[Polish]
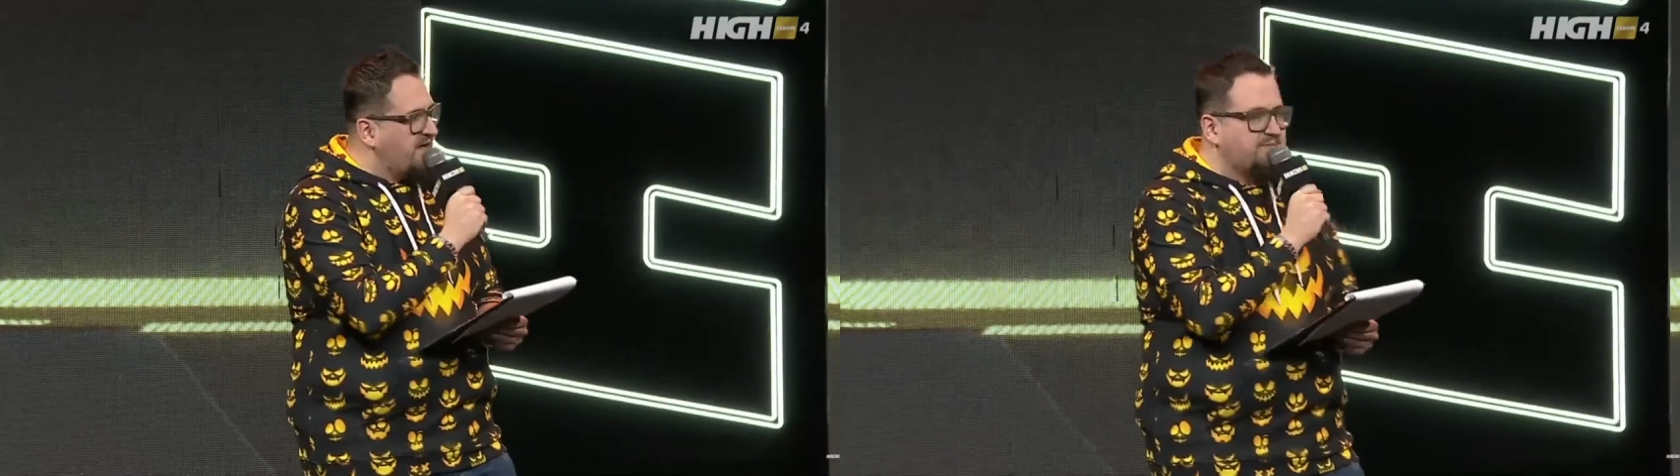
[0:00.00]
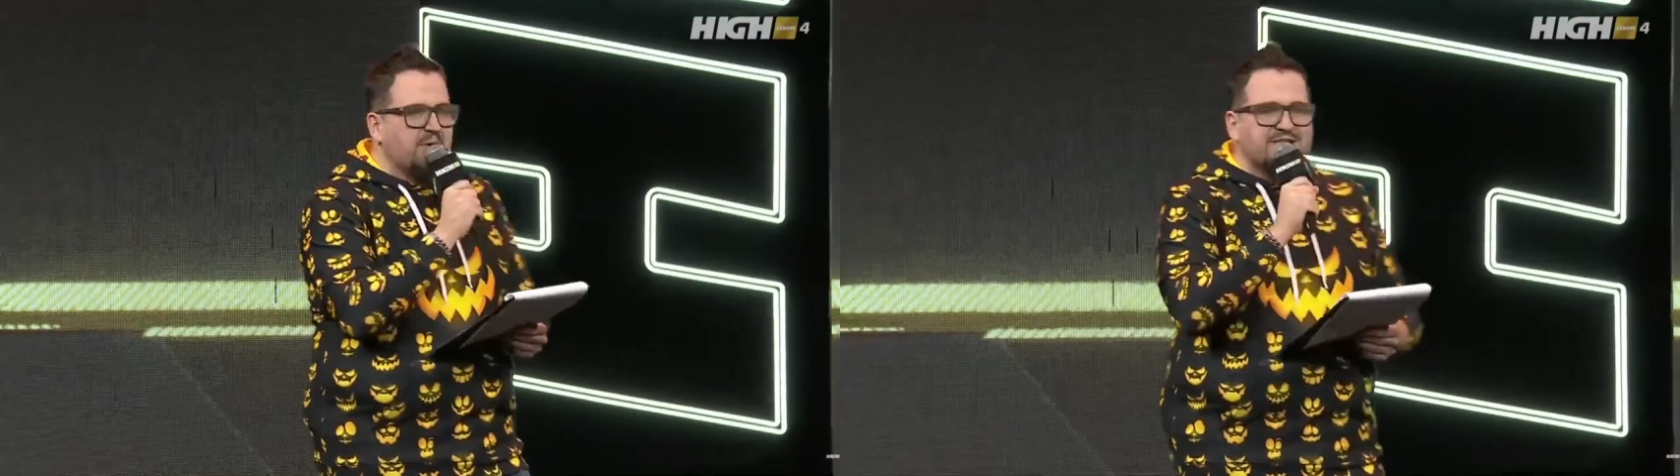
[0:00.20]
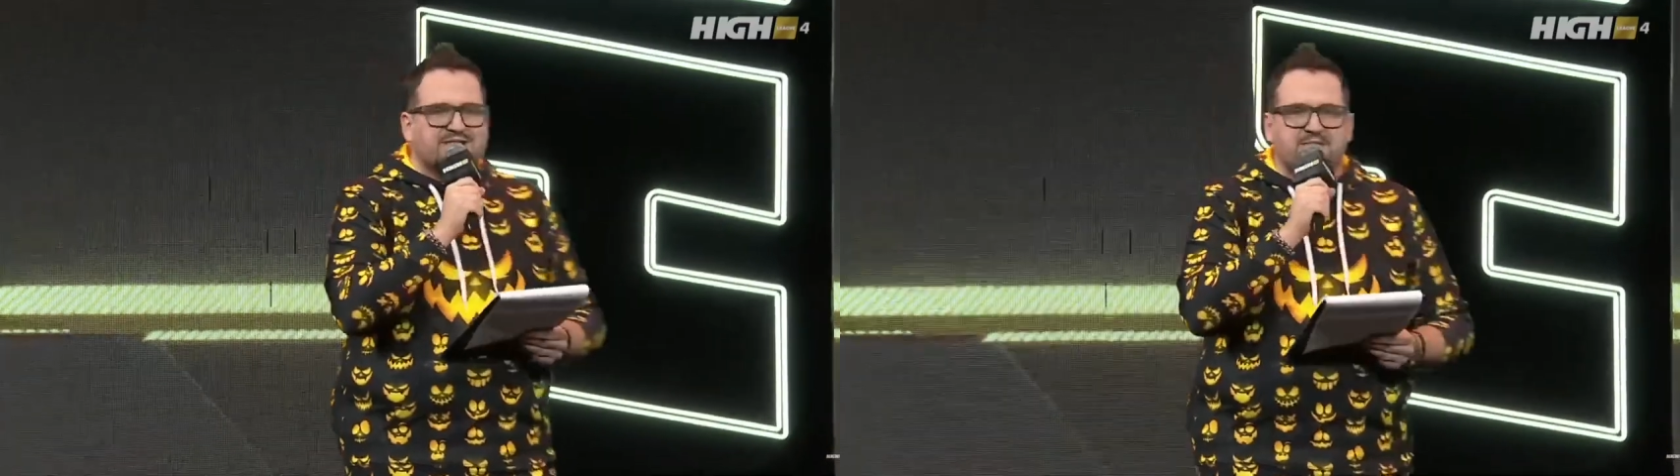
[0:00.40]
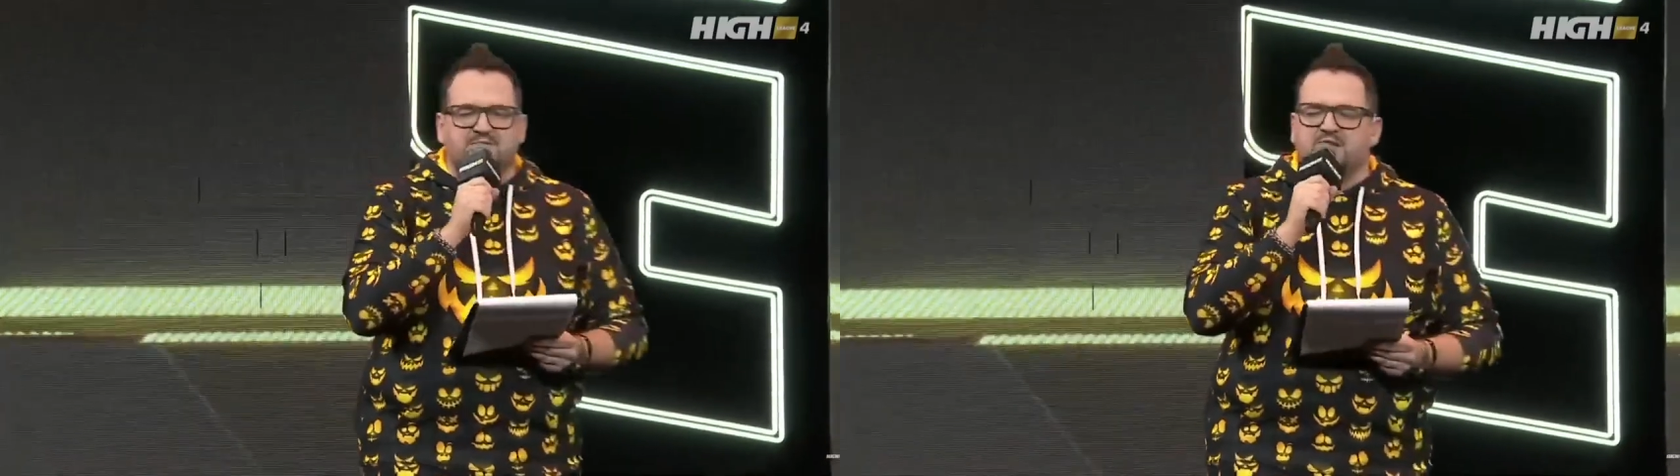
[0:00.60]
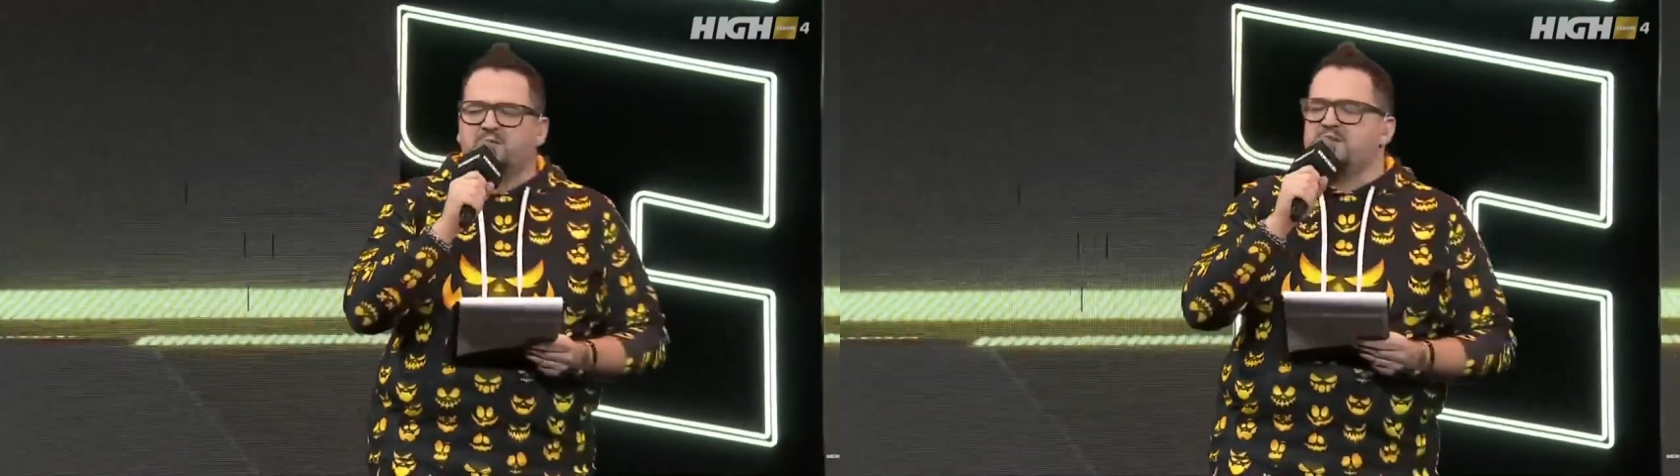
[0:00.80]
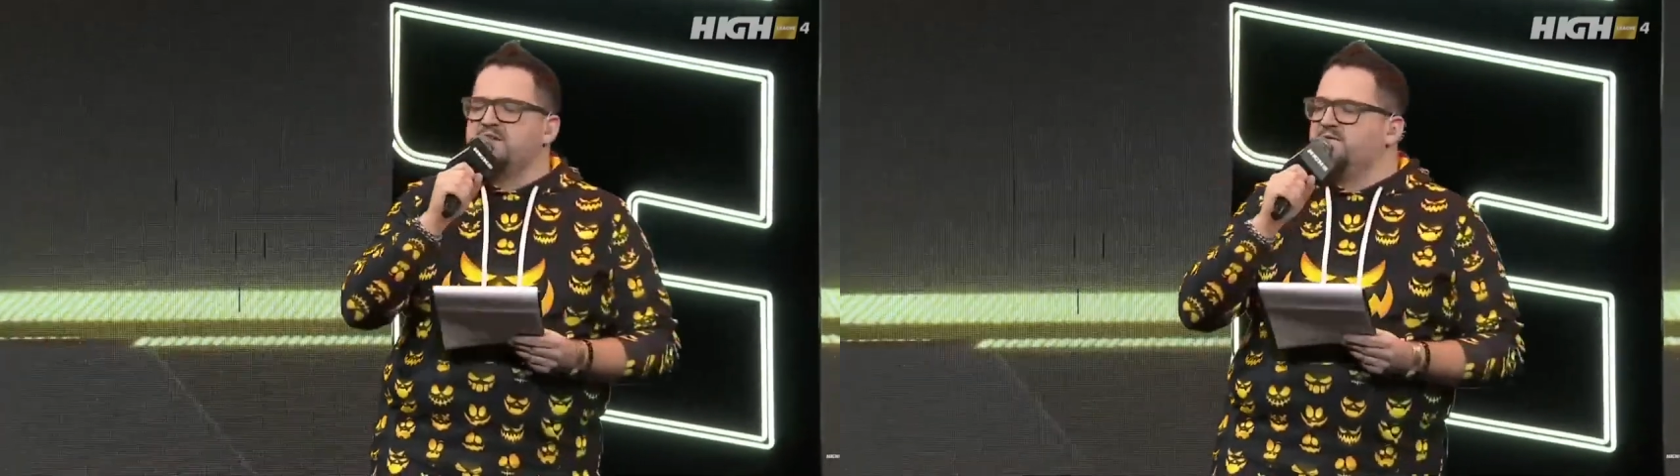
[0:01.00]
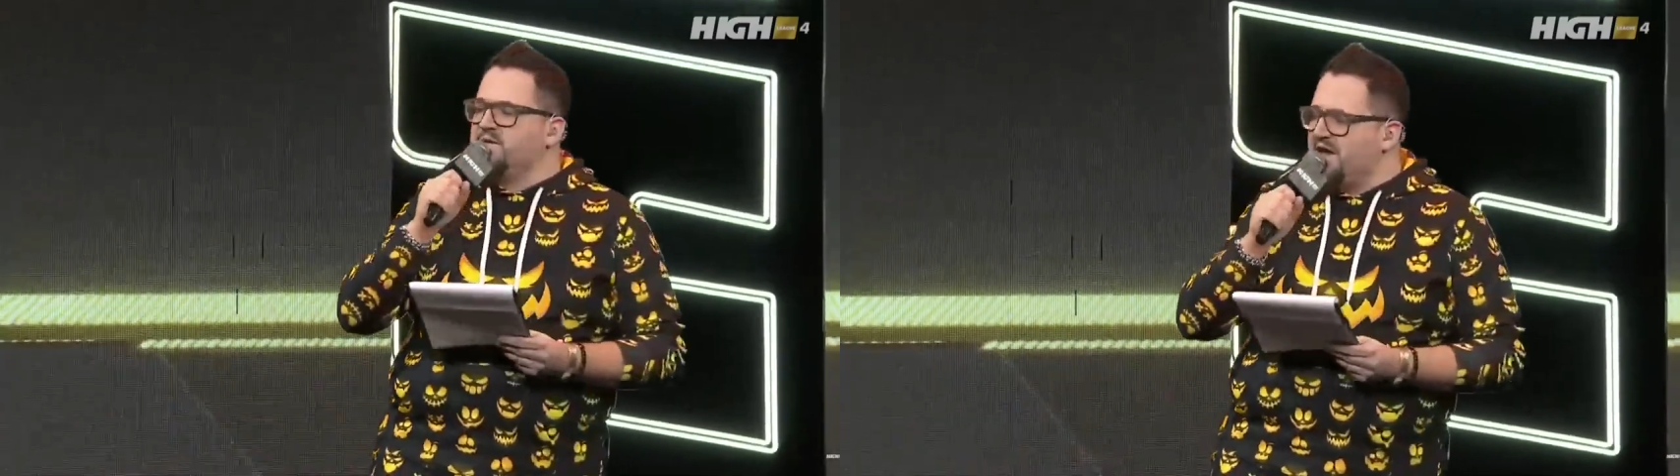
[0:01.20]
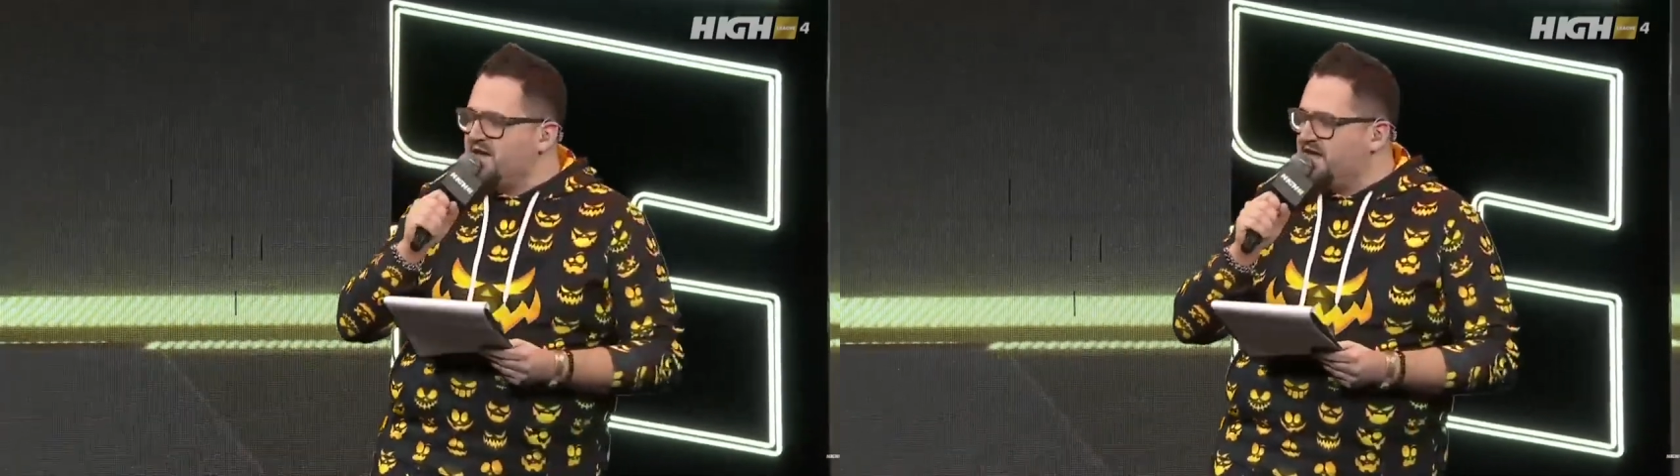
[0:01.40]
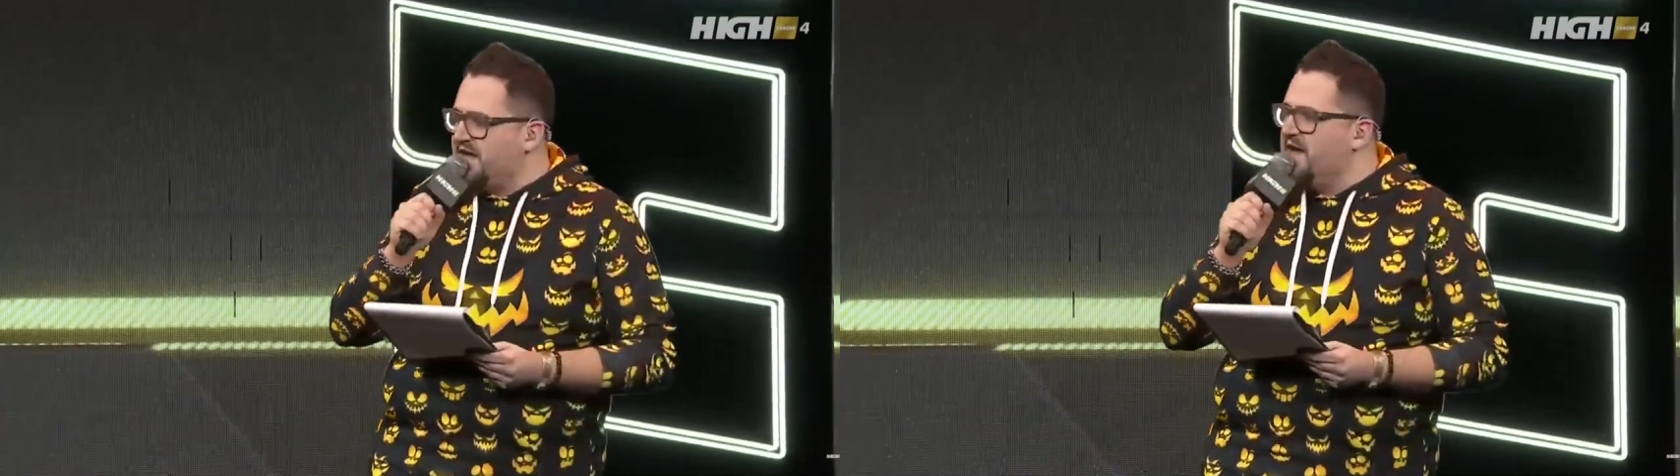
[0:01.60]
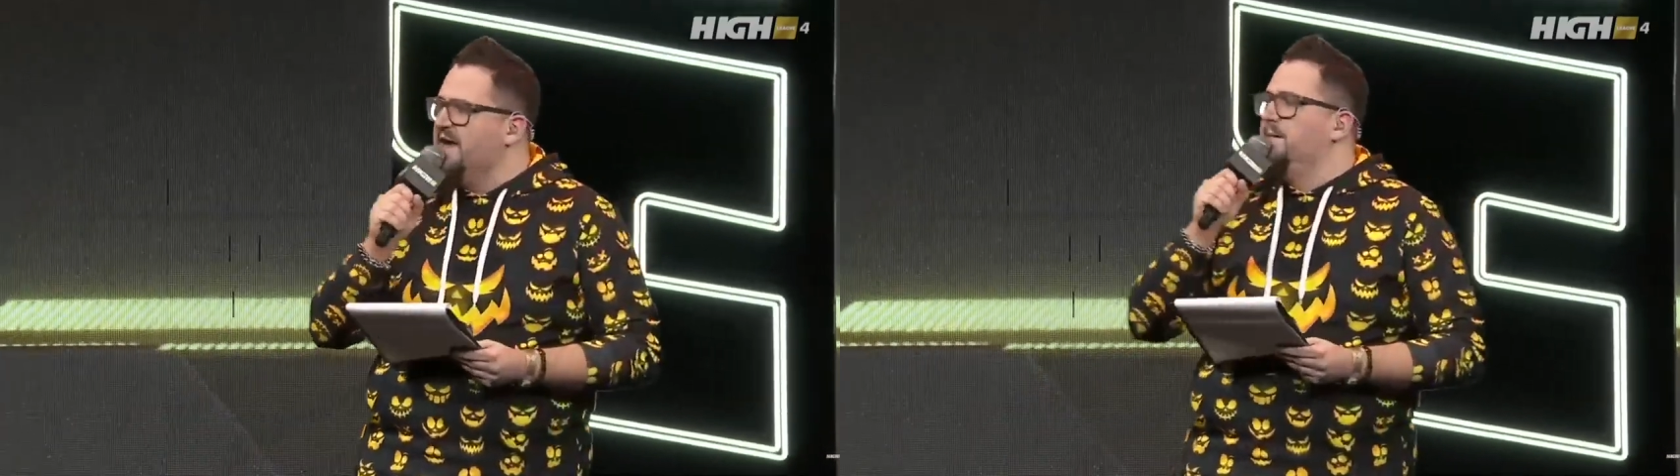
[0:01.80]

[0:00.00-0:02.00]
poza tym, że to będzie wielkie,